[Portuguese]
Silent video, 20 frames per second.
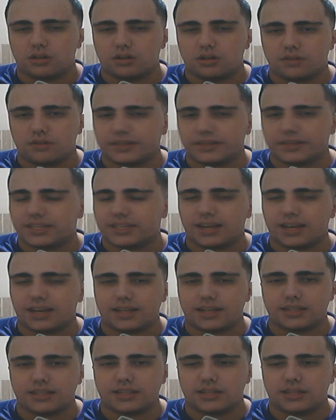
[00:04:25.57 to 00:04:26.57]

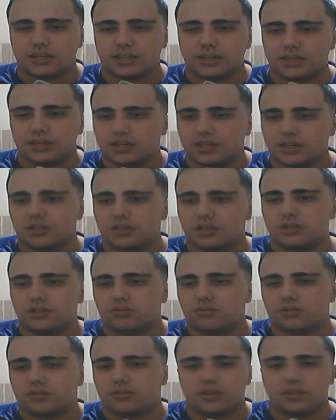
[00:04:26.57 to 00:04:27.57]
Vacilada grande.
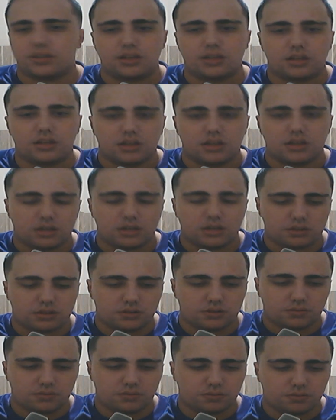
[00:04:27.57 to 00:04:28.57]
Não sei
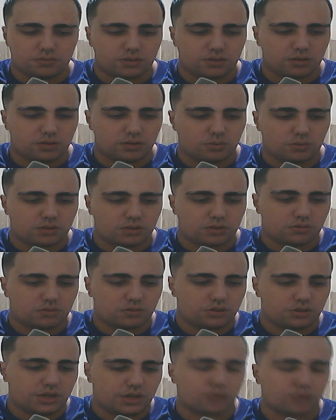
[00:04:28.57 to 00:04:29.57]
se foi alguma
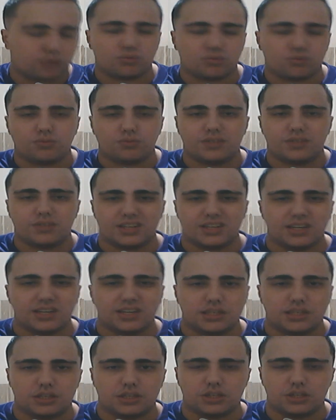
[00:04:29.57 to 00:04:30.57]
coisa de
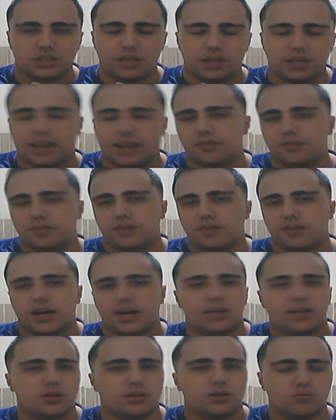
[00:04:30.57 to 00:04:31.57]
autoconfiança, né, de
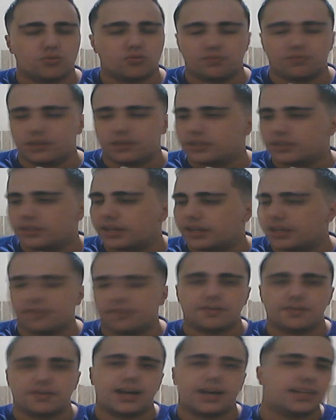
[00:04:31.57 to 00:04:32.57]
elevado, a confiança
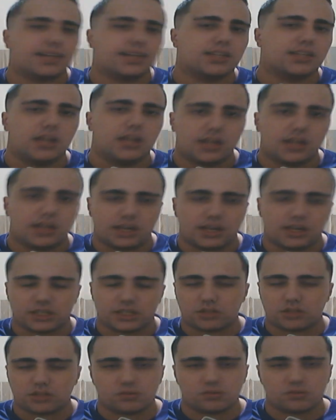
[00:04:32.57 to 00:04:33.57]
elevada,
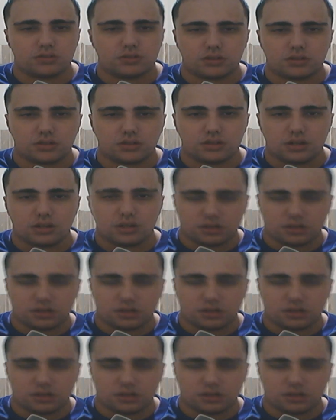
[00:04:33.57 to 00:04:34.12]
essas coisas.